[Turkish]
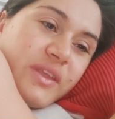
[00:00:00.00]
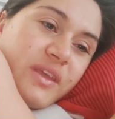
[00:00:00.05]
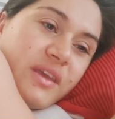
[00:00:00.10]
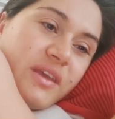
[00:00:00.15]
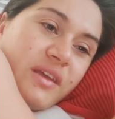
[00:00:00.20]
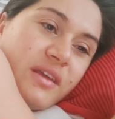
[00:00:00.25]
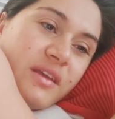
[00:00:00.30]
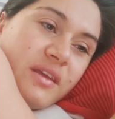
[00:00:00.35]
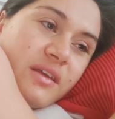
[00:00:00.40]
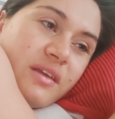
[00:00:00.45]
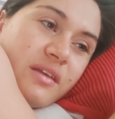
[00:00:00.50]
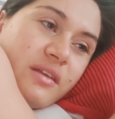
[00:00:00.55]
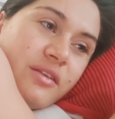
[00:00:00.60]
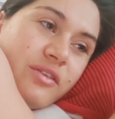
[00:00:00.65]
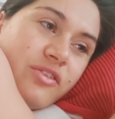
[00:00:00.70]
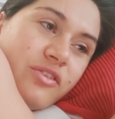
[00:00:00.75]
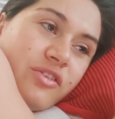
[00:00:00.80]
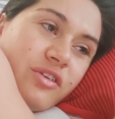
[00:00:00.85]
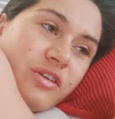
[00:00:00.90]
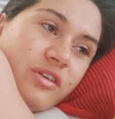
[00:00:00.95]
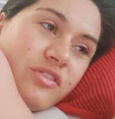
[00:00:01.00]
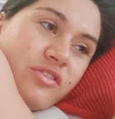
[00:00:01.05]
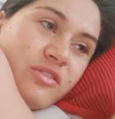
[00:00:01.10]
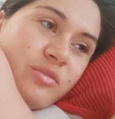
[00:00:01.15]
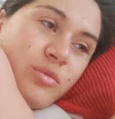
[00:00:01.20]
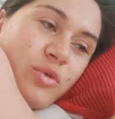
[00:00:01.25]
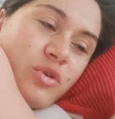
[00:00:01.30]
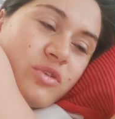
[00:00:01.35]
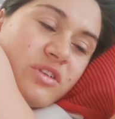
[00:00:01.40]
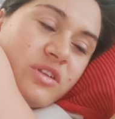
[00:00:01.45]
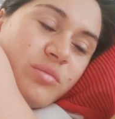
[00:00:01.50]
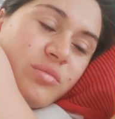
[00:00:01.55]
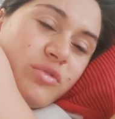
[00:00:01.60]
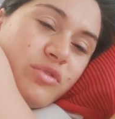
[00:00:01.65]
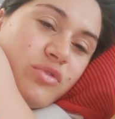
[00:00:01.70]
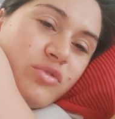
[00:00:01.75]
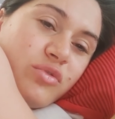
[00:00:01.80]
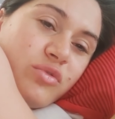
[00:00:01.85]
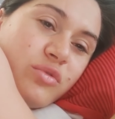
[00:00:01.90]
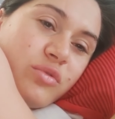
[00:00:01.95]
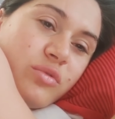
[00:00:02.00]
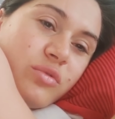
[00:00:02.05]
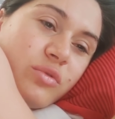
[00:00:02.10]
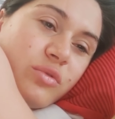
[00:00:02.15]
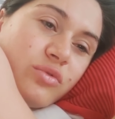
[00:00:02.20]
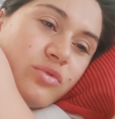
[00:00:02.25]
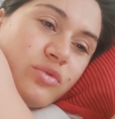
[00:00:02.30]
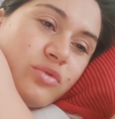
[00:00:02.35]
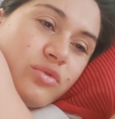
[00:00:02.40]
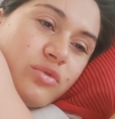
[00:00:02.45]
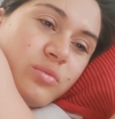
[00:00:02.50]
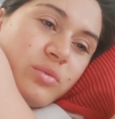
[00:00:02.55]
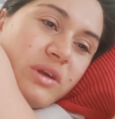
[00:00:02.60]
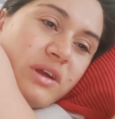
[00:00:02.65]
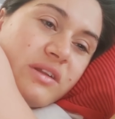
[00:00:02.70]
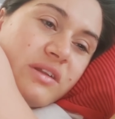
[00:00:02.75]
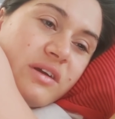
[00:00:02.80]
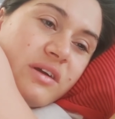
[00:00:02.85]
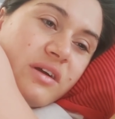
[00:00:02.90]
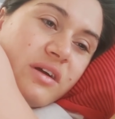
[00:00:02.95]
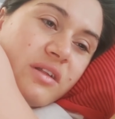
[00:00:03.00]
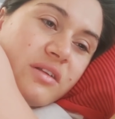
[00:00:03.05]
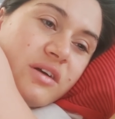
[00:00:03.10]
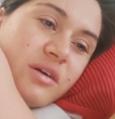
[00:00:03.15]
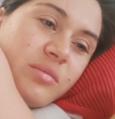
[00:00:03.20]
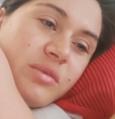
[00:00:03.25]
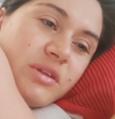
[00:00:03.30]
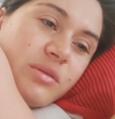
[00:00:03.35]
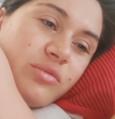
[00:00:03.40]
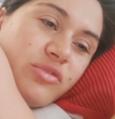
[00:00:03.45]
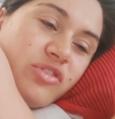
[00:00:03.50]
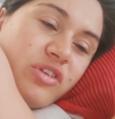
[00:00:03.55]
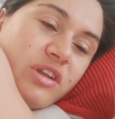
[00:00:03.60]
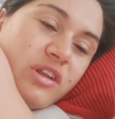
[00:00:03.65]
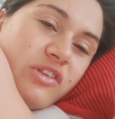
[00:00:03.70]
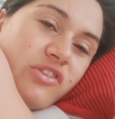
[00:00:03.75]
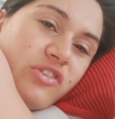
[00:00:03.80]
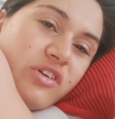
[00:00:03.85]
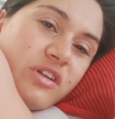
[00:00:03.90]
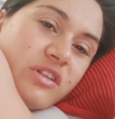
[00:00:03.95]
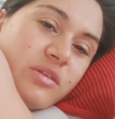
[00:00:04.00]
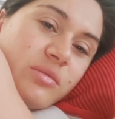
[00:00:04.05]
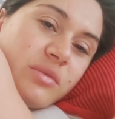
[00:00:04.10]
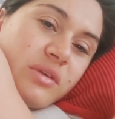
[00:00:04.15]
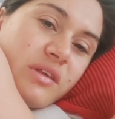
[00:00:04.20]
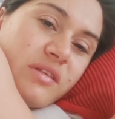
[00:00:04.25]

Çay içtim. Orada da bir sürü oturduğum yerden kalkamadım. Çene çaldım resmen.